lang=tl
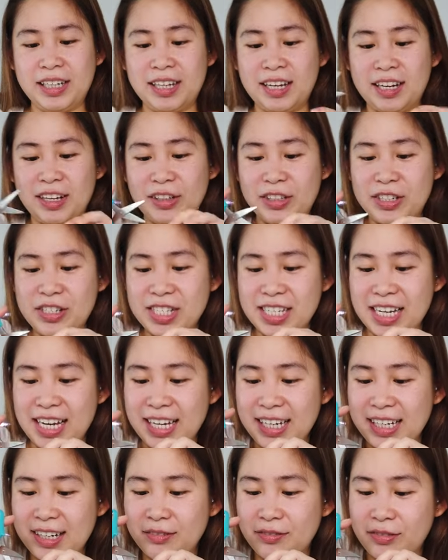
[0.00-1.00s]
one in the other
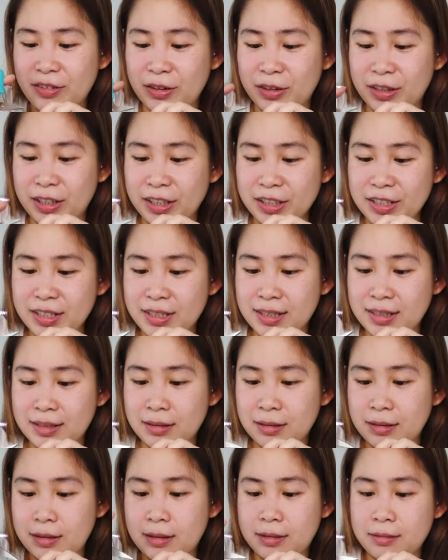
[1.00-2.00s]
side, of course.